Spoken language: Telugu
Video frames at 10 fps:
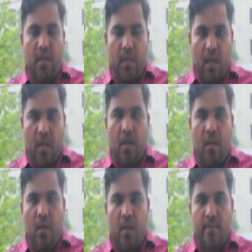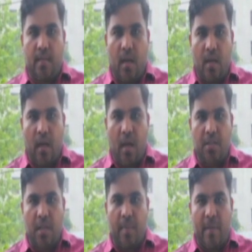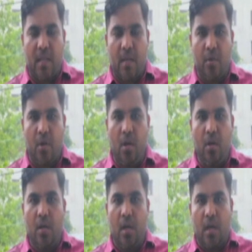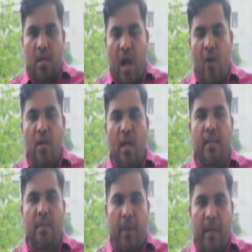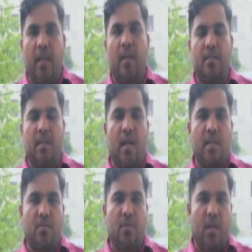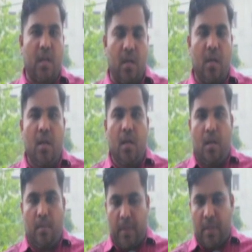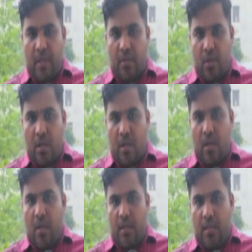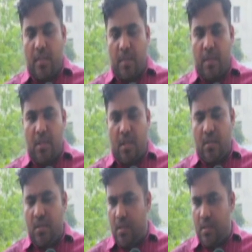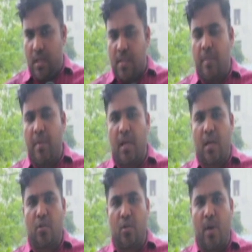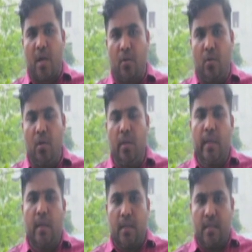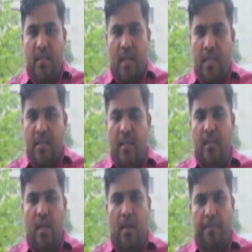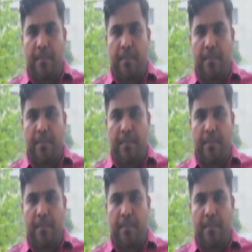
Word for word: ఇక్కడ ఎస్ఆర్ఆర్ కళాశాల మైదానంలో రాహుల్ గాంధీ పర్యటన జరగాల్సింది ఇక్కడ పెద్ద ఎత్తున దీనికి సంబంధించి జన సమీకరణతో పాటు జన జాతర